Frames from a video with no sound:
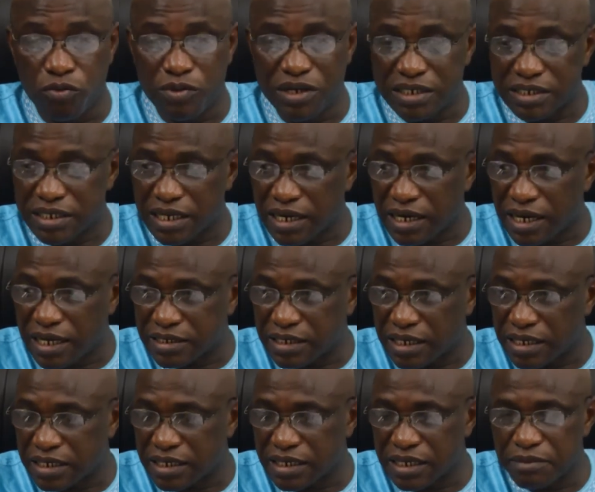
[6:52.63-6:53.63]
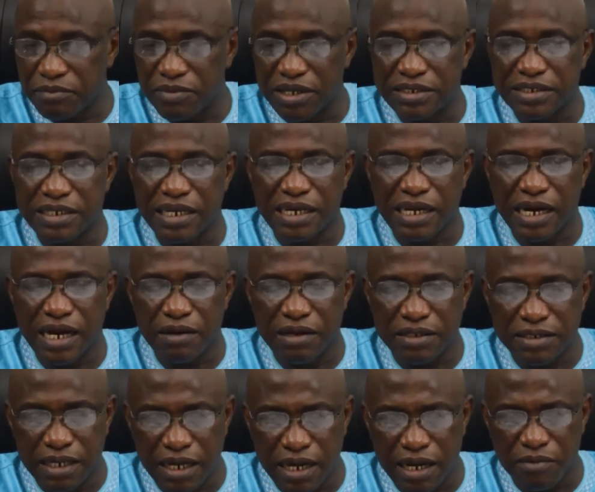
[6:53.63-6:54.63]
ministère de la Santé, mais
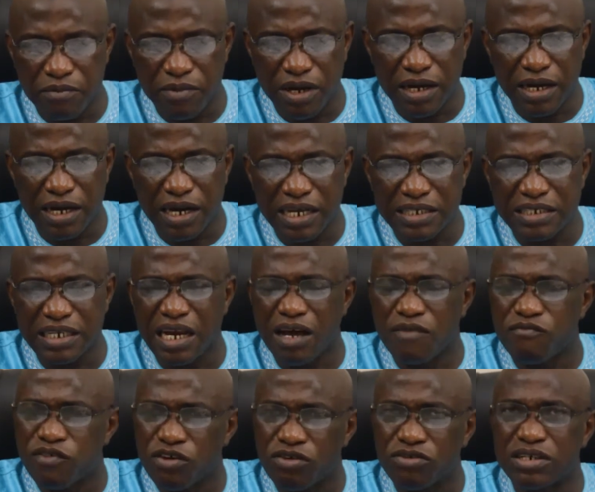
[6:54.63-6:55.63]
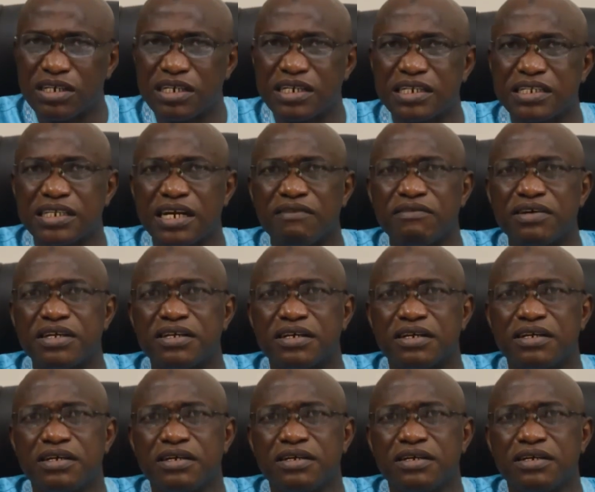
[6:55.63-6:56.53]
également grâce à la volonté des travailleurs.